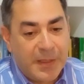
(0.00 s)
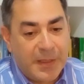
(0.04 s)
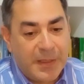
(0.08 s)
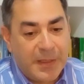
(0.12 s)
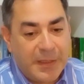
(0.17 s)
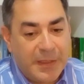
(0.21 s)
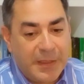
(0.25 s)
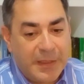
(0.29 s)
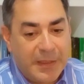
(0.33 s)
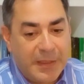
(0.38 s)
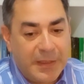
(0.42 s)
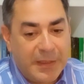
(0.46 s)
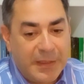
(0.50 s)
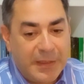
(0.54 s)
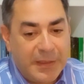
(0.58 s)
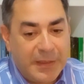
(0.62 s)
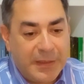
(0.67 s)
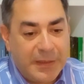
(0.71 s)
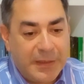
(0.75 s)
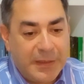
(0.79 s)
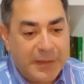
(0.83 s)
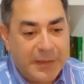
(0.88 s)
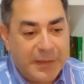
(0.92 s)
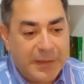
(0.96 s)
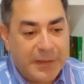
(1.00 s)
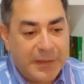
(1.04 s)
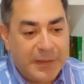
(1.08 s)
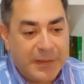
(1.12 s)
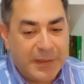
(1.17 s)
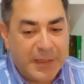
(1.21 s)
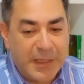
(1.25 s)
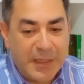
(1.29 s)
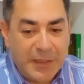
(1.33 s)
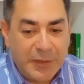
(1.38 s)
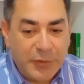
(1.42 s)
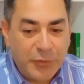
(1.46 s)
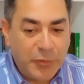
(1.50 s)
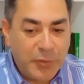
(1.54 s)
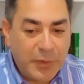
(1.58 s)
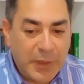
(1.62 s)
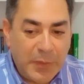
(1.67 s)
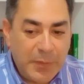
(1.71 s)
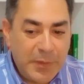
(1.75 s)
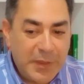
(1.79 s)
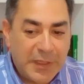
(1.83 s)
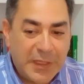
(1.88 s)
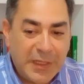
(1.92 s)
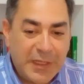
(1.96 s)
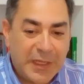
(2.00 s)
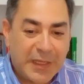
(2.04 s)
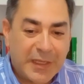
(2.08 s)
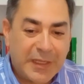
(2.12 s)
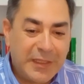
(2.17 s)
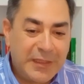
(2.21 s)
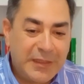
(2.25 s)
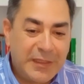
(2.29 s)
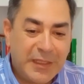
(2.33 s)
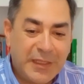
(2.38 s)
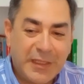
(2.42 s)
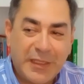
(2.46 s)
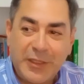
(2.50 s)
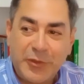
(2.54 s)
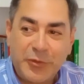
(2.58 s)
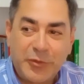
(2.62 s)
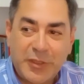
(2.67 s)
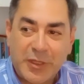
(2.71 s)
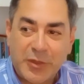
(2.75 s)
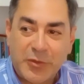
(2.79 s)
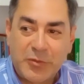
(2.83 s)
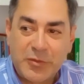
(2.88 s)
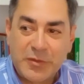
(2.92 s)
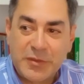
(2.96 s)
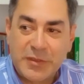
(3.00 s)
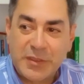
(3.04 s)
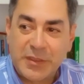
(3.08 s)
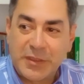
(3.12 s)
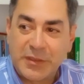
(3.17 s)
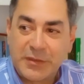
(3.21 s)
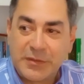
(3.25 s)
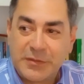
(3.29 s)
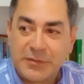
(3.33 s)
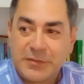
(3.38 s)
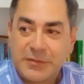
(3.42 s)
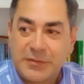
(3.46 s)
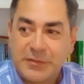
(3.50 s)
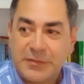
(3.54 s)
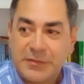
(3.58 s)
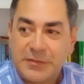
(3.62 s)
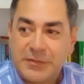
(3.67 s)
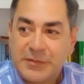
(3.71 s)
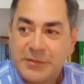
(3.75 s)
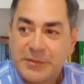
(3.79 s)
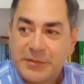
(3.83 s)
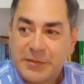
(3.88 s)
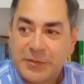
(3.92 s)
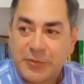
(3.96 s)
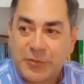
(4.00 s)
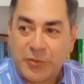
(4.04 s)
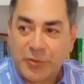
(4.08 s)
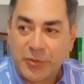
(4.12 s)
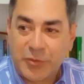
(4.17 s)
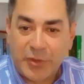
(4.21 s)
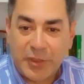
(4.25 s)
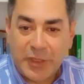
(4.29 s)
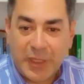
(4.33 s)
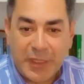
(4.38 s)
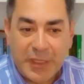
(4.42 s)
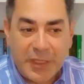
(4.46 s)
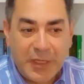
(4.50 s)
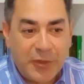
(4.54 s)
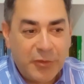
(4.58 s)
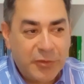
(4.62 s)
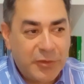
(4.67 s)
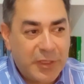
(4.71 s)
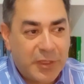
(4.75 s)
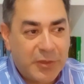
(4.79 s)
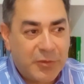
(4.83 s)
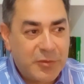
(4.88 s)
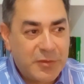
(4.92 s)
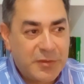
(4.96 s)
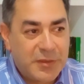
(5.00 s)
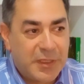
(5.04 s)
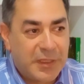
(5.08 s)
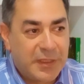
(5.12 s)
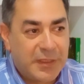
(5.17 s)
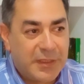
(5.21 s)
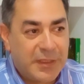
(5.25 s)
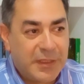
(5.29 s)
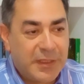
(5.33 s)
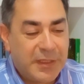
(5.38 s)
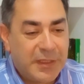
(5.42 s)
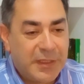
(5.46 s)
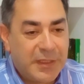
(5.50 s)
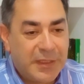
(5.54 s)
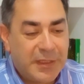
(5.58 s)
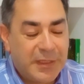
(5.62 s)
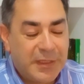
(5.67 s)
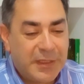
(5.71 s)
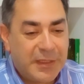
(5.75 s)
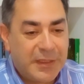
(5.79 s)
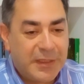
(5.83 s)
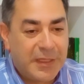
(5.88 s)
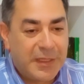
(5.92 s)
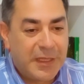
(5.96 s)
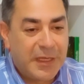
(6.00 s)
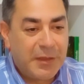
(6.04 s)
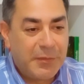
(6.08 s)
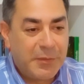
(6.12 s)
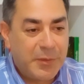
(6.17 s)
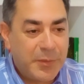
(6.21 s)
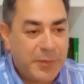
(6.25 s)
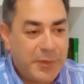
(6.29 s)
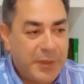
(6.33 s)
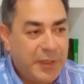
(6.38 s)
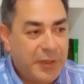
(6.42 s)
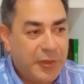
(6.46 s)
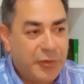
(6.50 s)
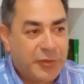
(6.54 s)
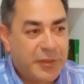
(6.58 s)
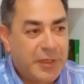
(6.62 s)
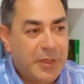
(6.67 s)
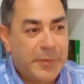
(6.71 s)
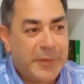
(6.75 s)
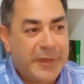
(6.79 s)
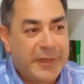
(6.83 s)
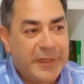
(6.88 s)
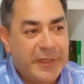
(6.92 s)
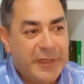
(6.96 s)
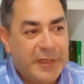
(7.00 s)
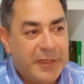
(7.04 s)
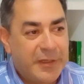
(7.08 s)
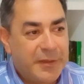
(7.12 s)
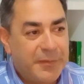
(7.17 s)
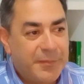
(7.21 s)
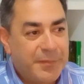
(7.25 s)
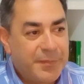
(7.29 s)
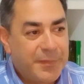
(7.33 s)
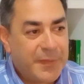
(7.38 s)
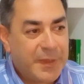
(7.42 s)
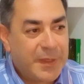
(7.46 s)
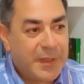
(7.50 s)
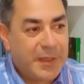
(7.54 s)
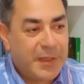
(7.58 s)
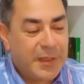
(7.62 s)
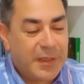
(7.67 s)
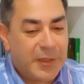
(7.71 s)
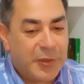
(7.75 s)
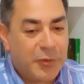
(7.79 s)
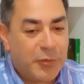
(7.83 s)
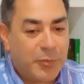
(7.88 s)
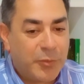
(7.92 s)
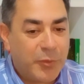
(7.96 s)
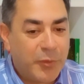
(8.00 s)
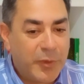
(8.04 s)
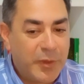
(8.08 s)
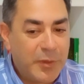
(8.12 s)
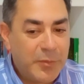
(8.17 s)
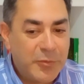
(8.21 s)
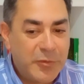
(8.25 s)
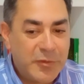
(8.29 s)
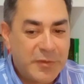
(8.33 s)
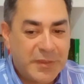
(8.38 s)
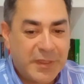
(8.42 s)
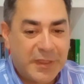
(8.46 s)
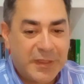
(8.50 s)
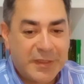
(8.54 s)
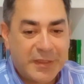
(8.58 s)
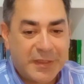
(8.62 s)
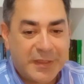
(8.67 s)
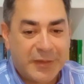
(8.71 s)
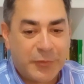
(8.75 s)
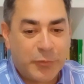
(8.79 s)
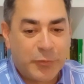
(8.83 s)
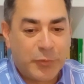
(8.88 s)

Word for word: y es indudable que la gente quiere otra cosa. Concordia quiere otra cosa, quiere, quiere vivir de otra manera. No podemos ser